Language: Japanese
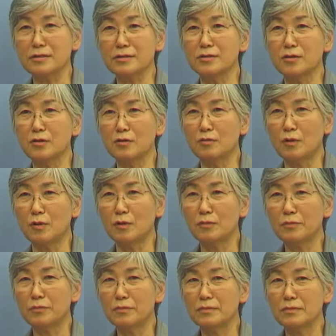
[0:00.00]
多くの
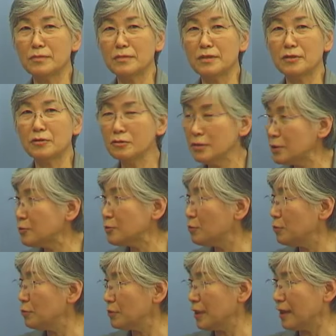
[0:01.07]
活動を
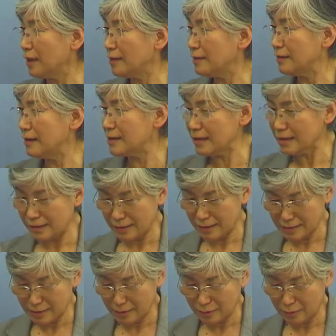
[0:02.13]
いろんなところで
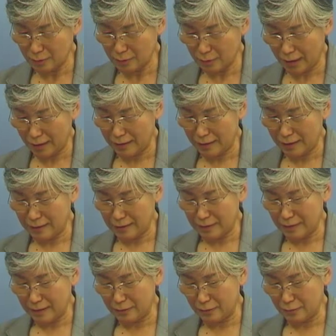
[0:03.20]
なさってらっしゃる
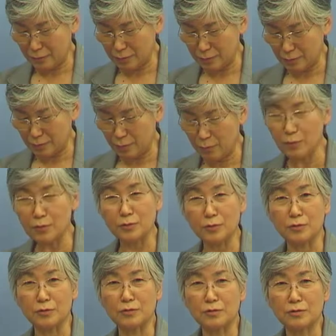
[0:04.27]
のがあの
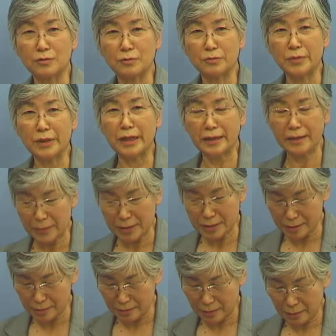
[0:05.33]
多く
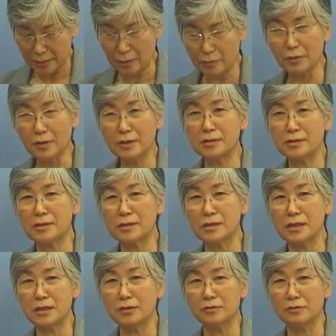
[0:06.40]
見られますま
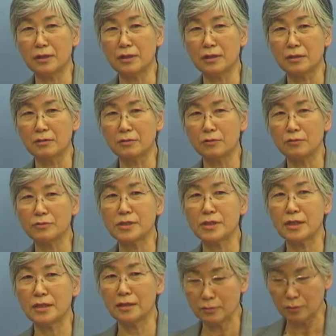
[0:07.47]
たこれ地域の
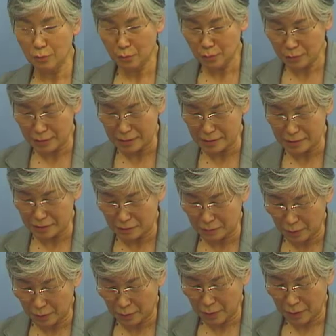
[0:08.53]
中の特性だと
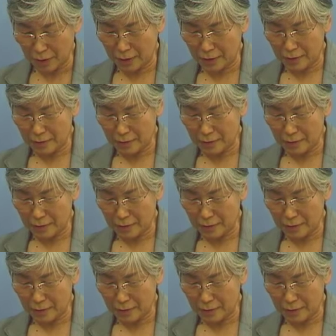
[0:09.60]
思うんですけれ